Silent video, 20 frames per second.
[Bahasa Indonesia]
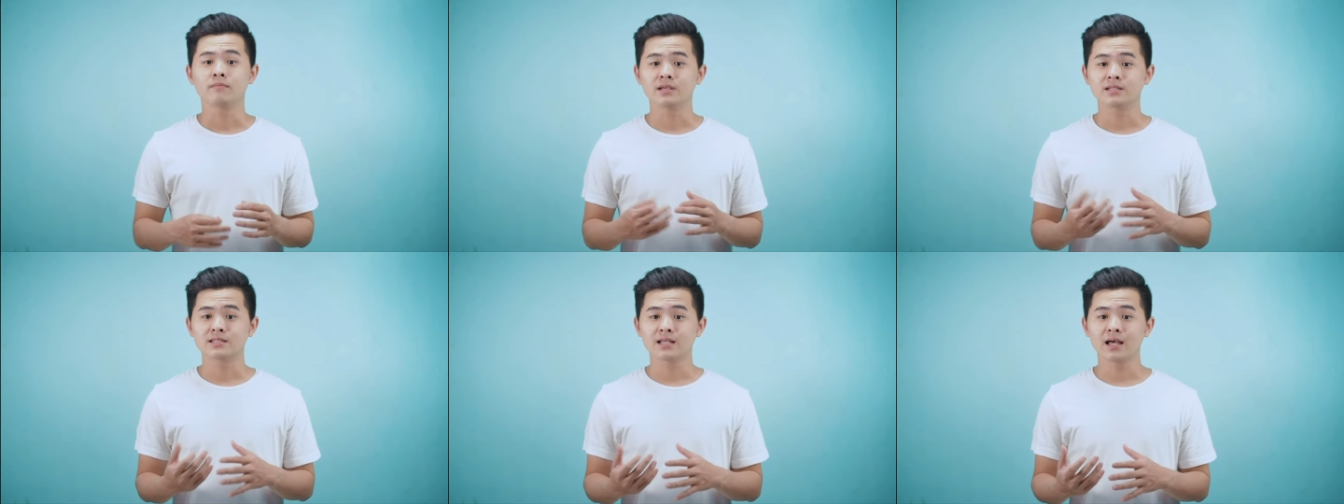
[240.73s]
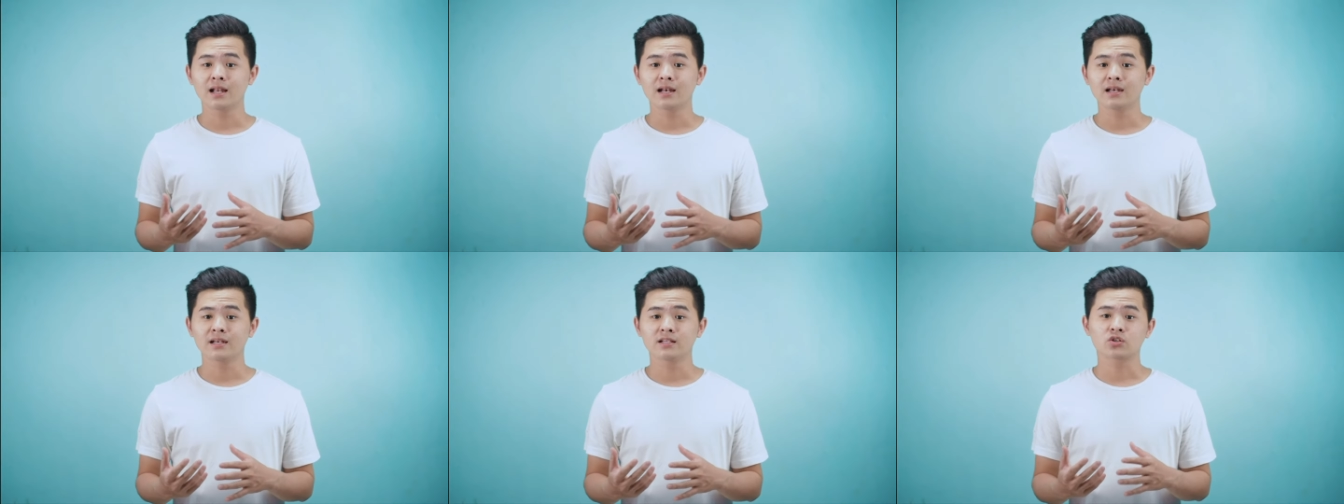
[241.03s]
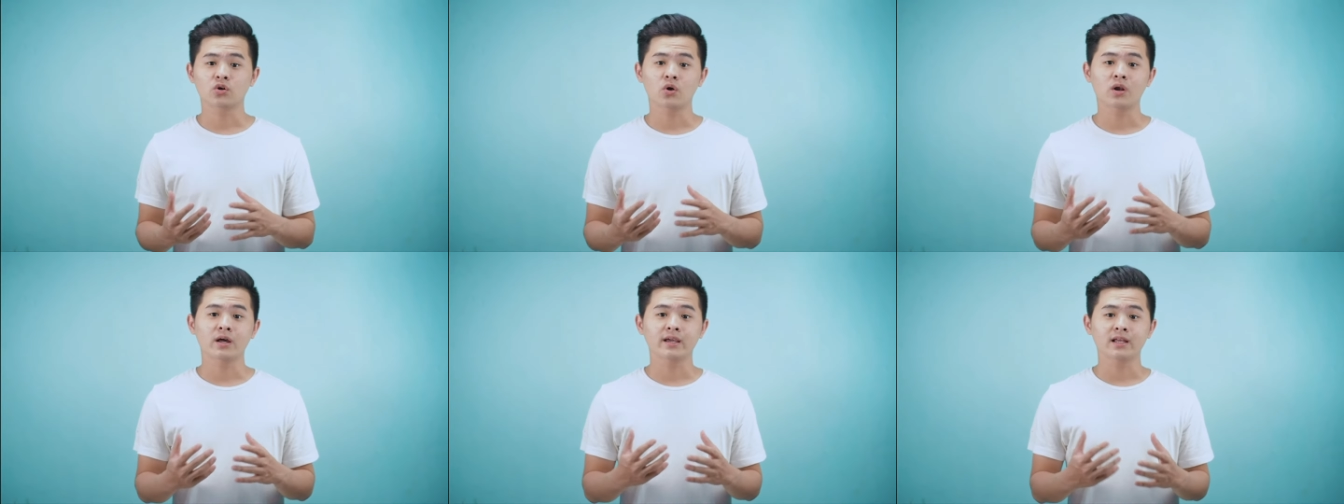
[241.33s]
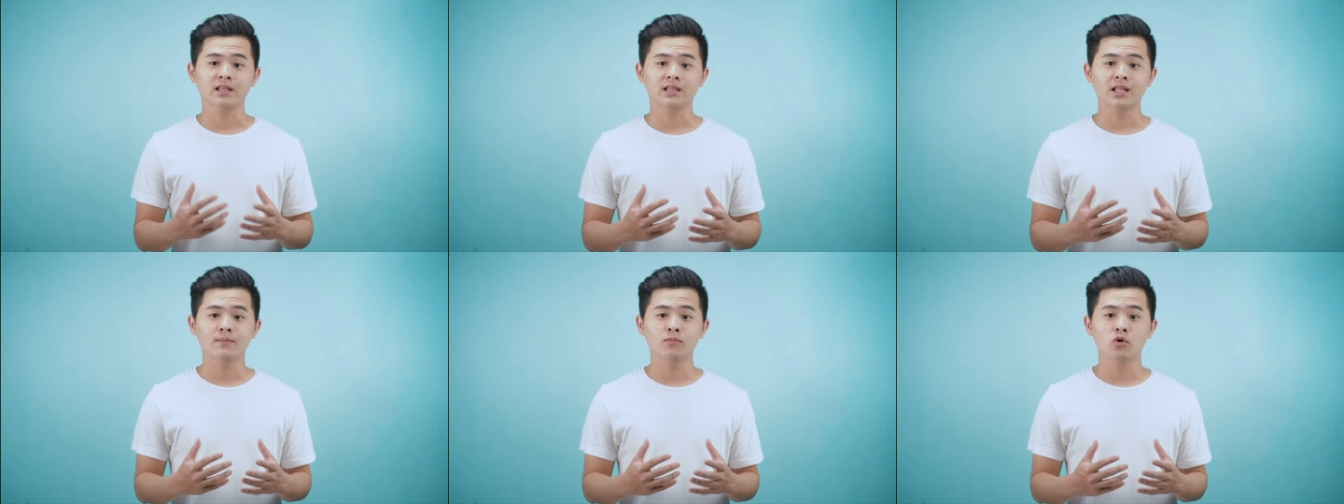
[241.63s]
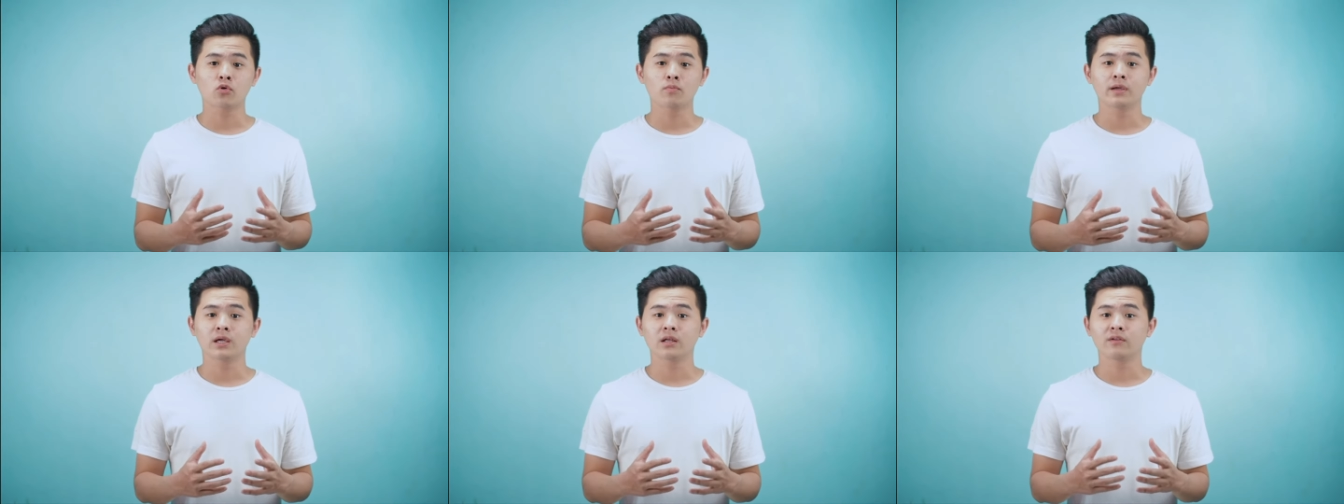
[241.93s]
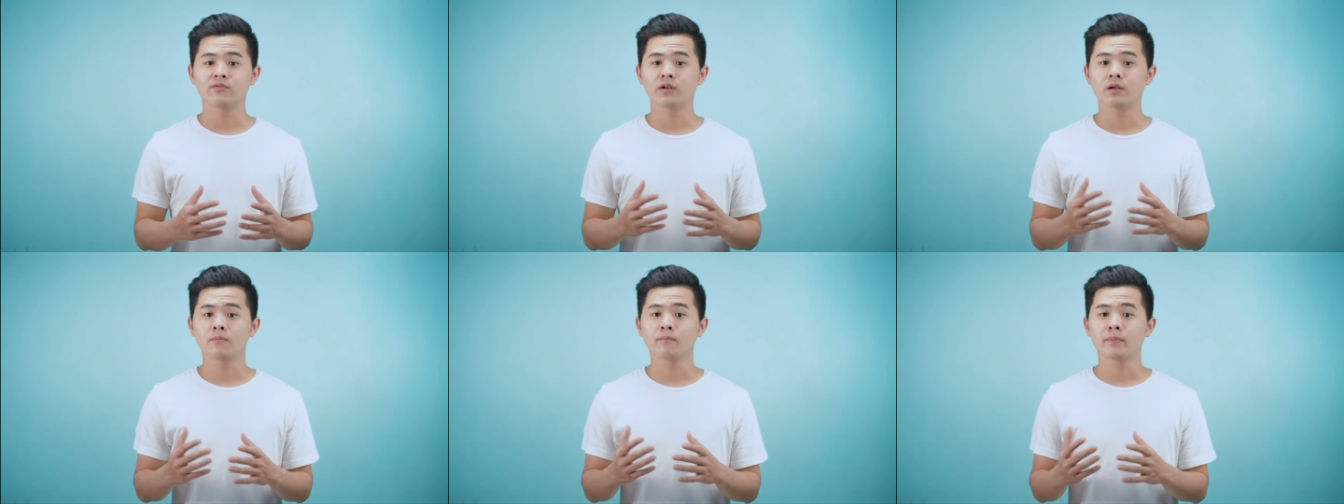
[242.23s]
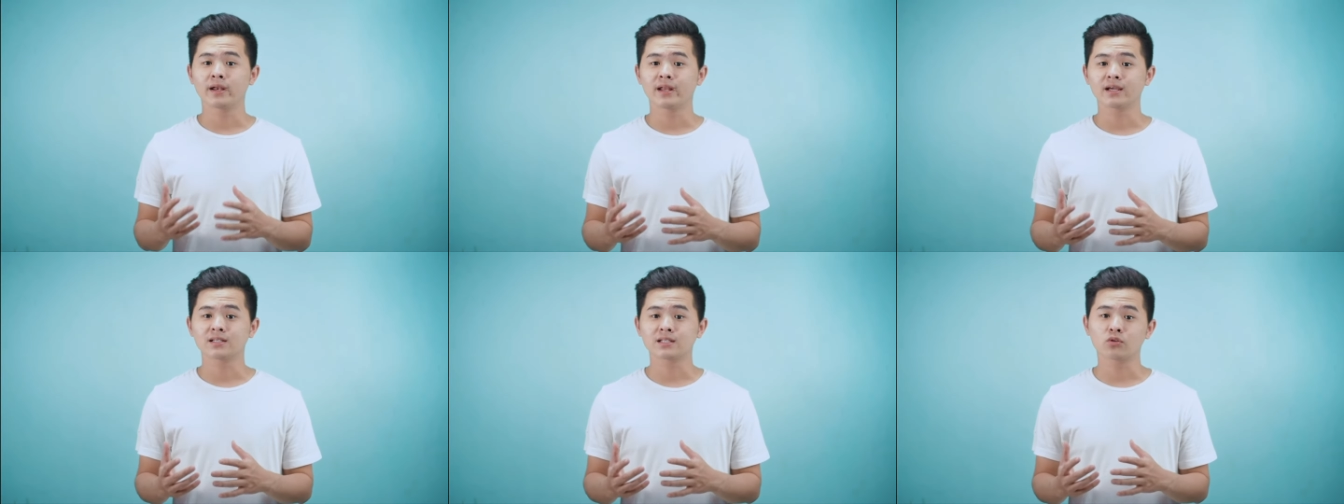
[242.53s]
Misal di sekolah kita mau bikin film
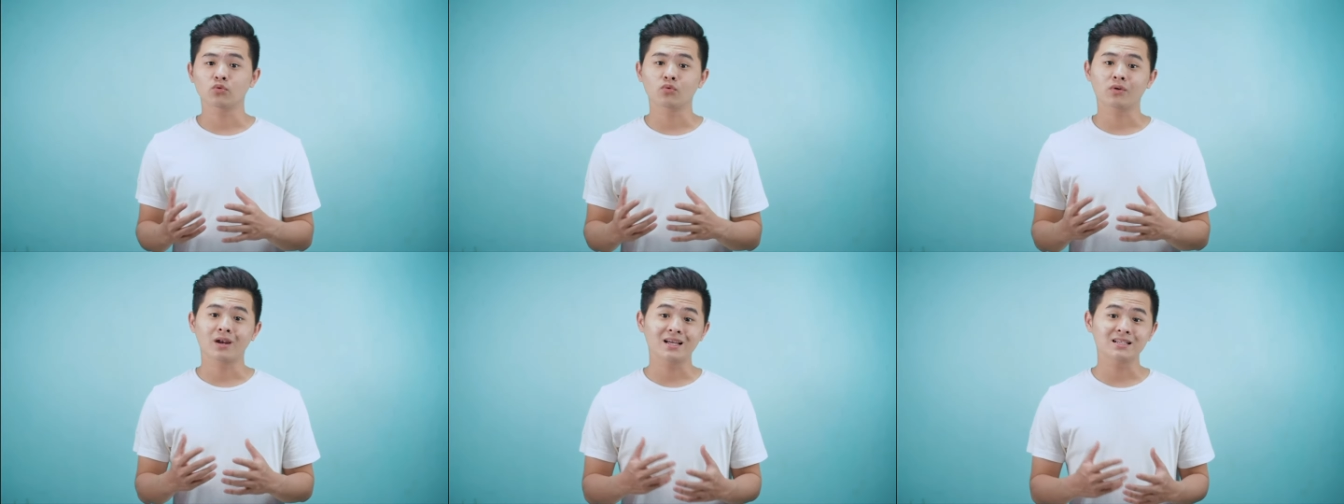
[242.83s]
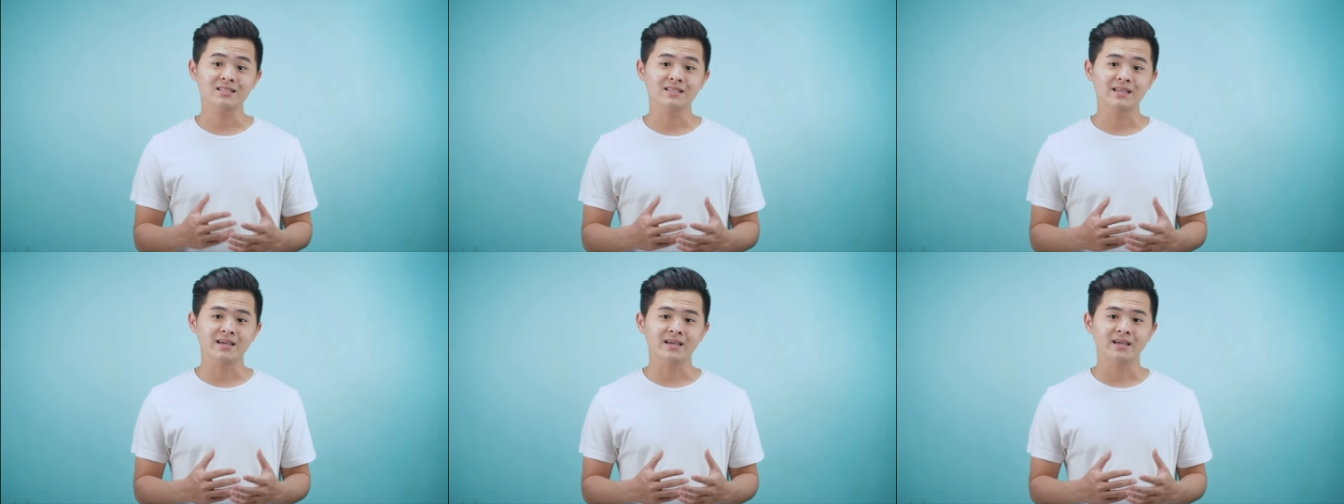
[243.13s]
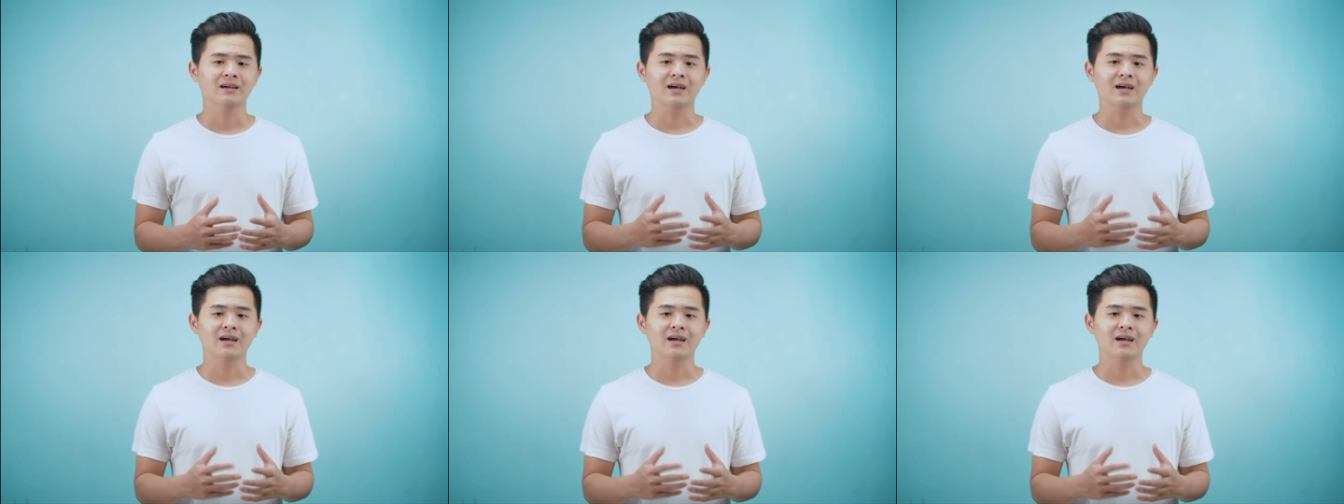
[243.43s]
pendek satu kelas nih.